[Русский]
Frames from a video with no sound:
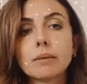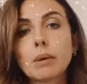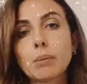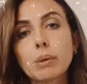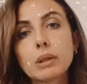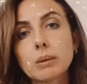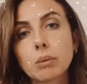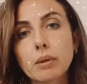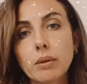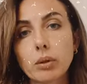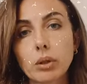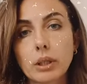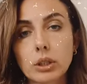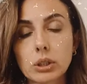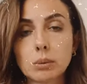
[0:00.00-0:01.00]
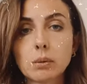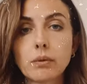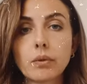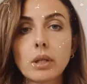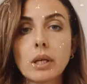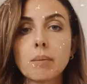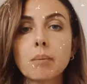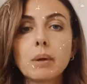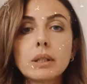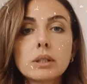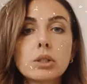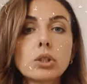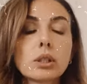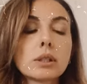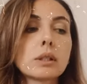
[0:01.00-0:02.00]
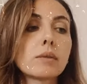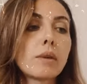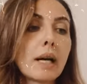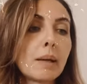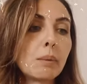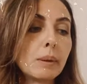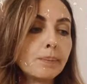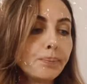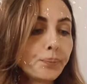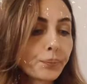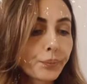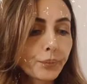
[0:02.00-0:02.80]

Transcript: Я вам об этом говорю на каждом эфире. Мы сейчас с вами